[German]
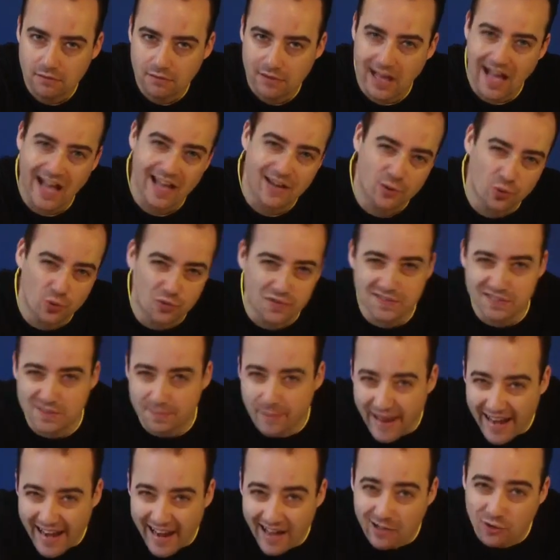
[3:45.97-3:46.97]
Gerade uns
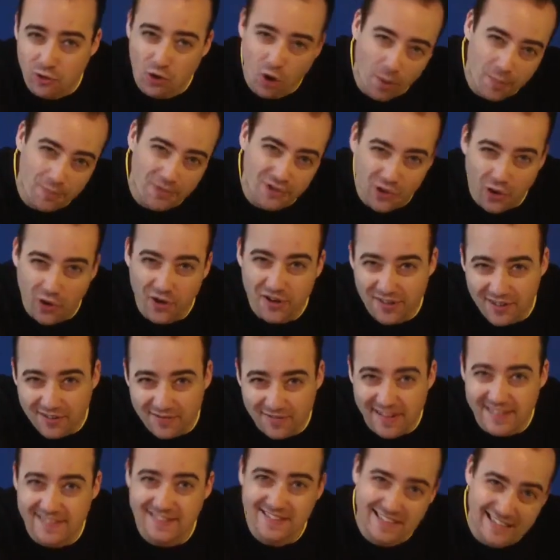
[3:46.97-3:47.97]
Männern kommt, Leute,
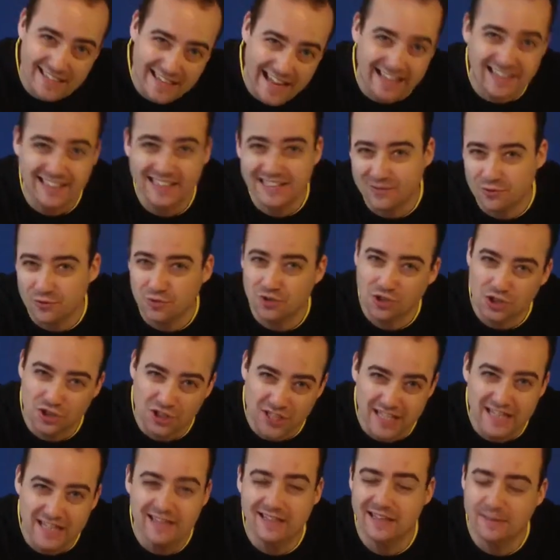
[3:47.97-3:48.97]
wenn es knattert und
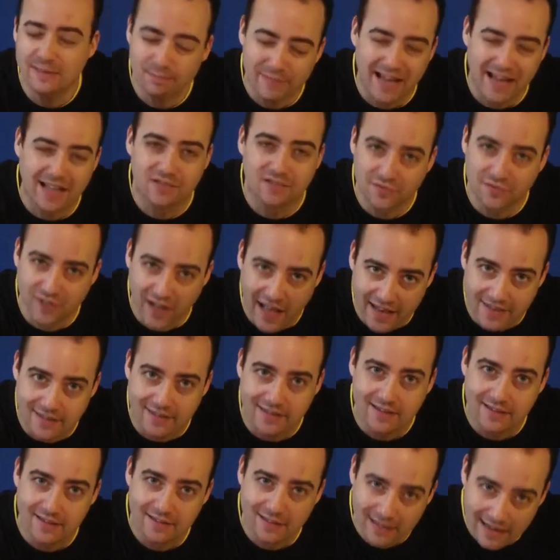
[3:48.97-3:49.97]
stinkt, das macht Fun.
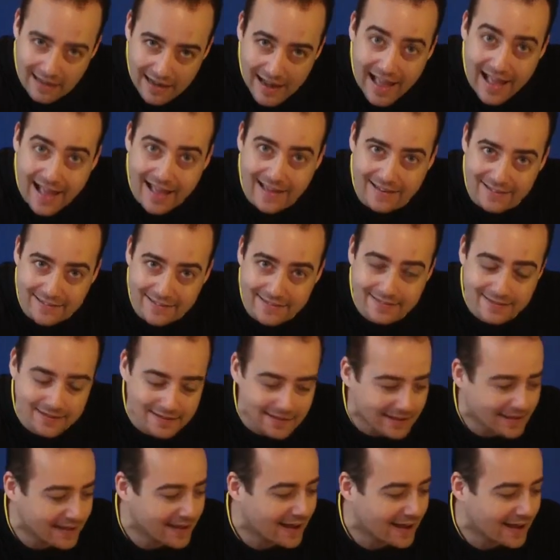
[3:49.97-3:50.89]
Klar, ne?